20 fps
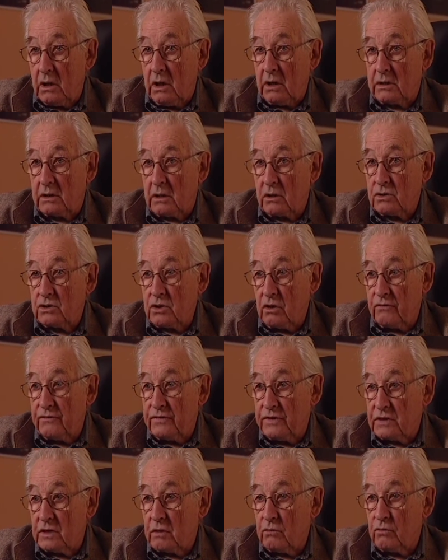Dlatego, że
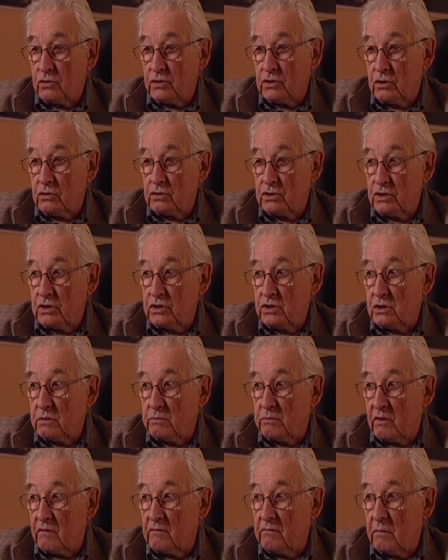oficer mógł się ożenić
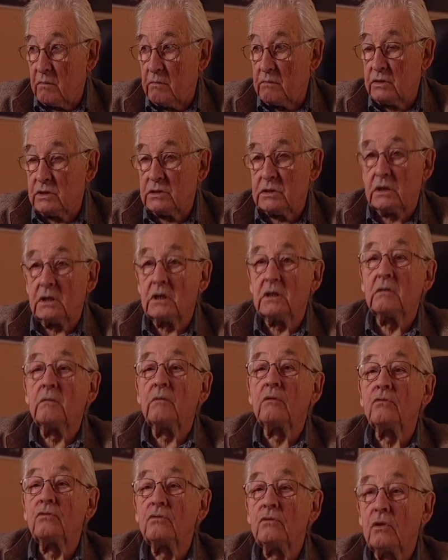dopiero w momencie, kiedy
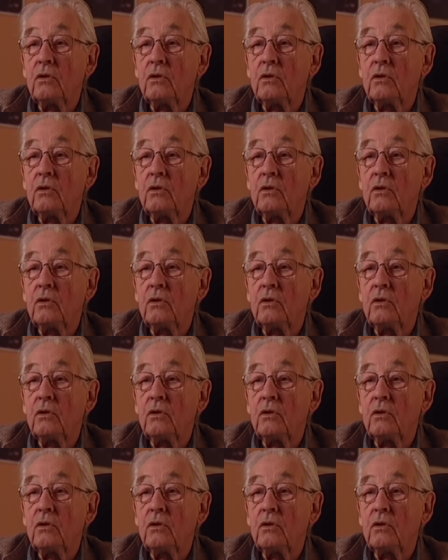miał